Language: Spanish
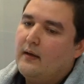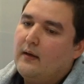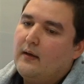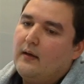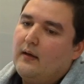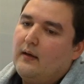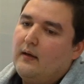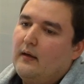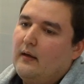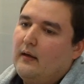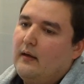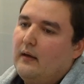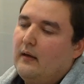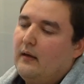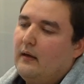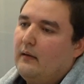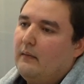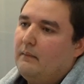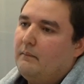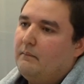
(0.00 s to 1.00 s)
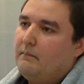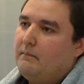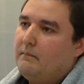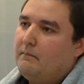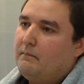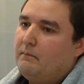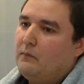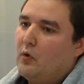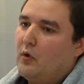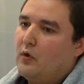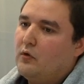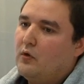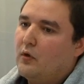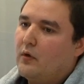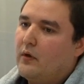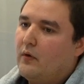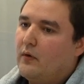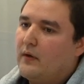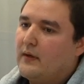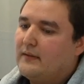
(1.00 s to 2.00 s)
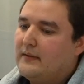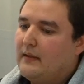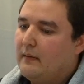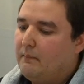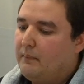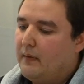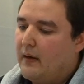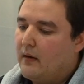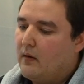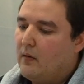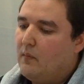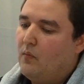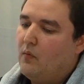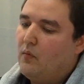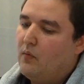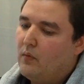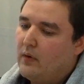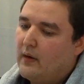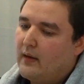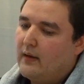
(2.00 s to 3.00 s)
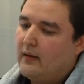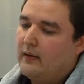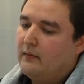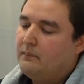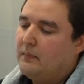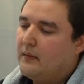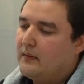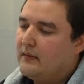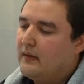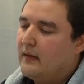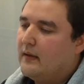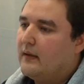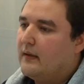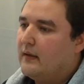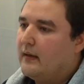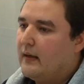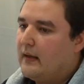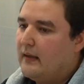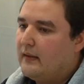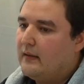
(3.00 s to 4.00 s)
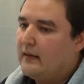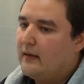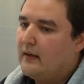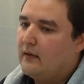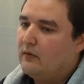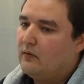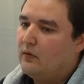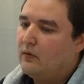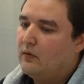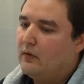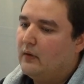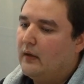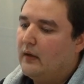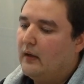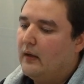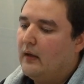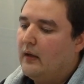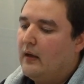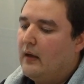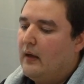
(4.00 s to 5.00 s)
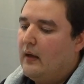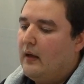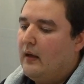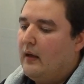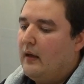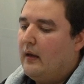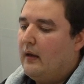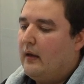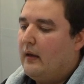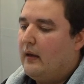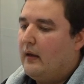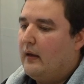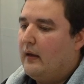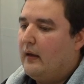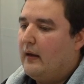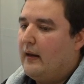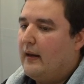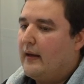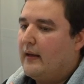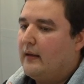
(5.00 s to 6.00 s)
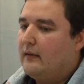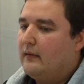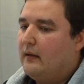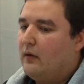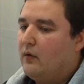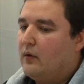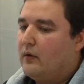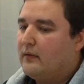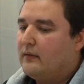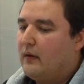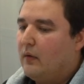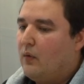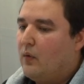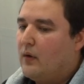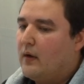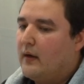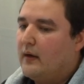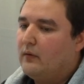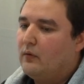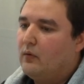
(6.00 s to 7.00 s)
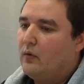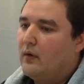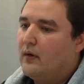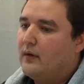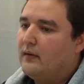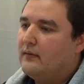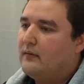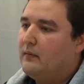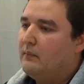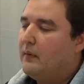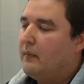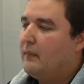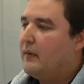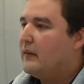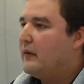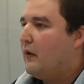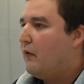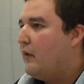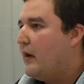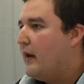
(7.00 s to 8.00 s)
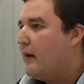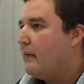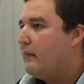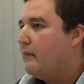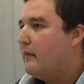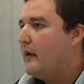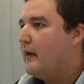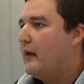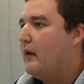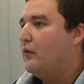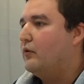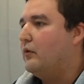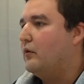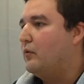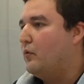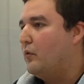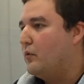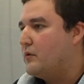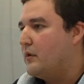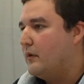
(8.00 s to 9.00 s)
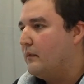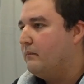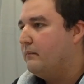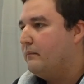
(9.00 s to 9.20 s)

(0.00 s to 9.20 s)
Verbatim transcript: Eh, entonces yo creo que siempre hay como una especie de críticas donde eh, la gente lo que está buscando es simplemente hablar y que los escuchen.